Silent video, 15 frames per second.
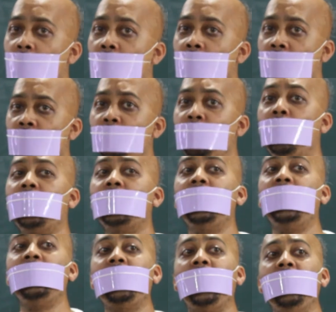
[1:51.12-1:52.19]
लोग मोर
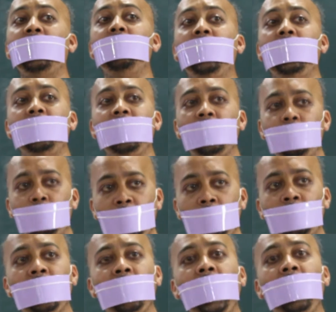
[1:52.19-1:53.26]
देन टेन मिलियन
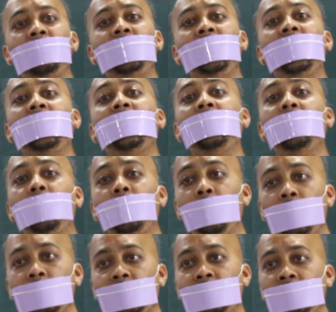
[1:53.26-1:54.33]
पीपल हैव टेकन
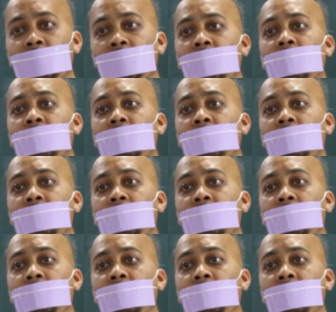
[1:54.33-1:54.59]
ओथ